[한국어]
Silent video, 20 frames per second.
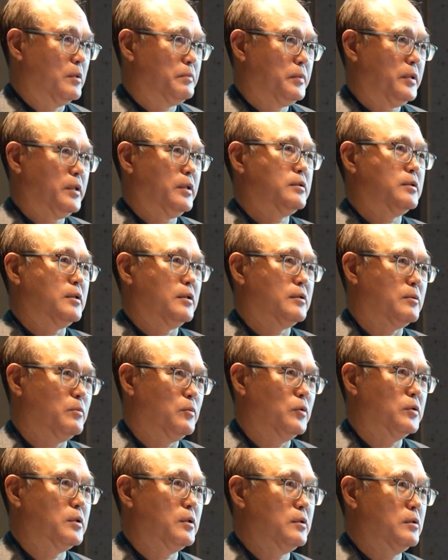프로세스
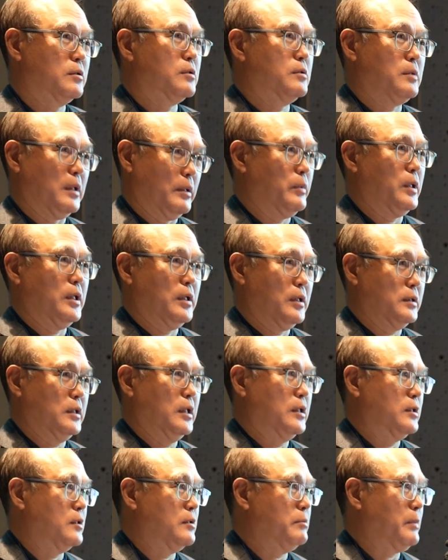모델들을 아마
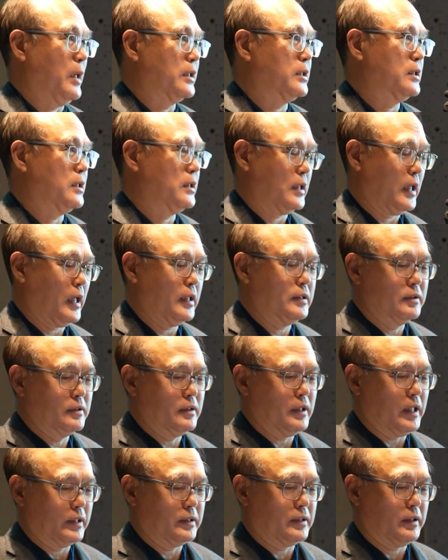얘기를 많이 하는
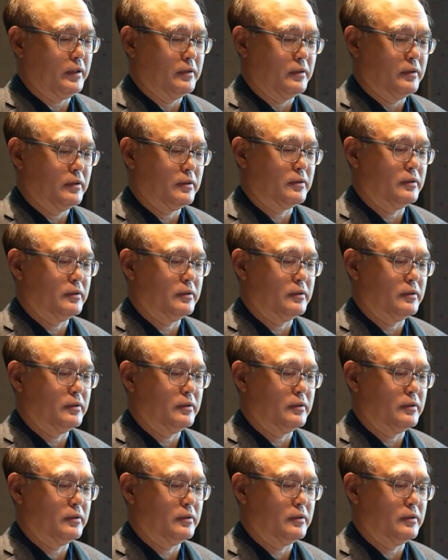것 같아요.